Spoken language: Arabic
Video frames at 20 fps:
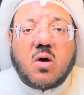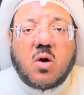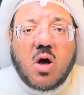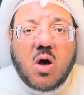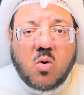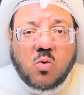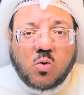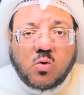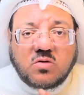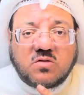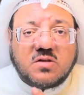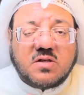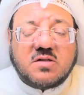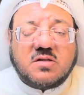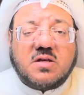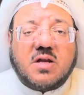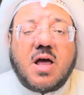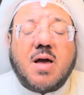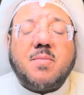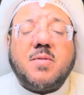أو حسن
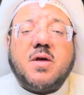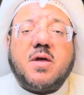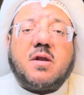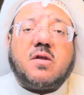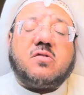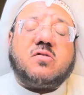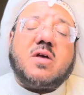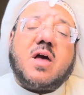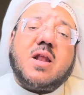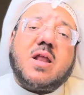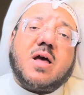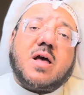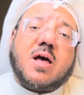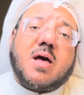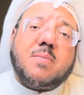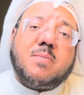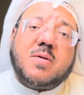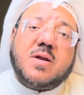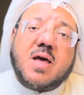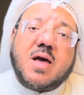استلامه الرسالة
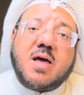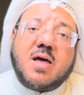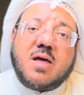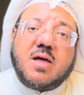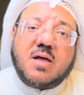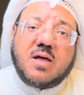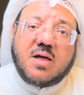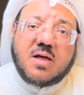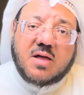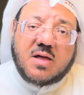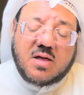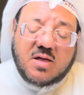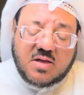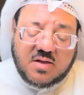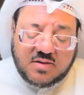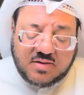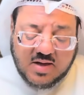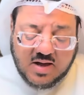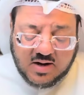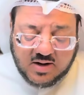قبل
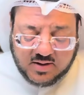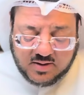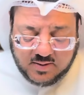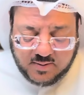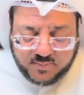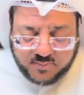ذلك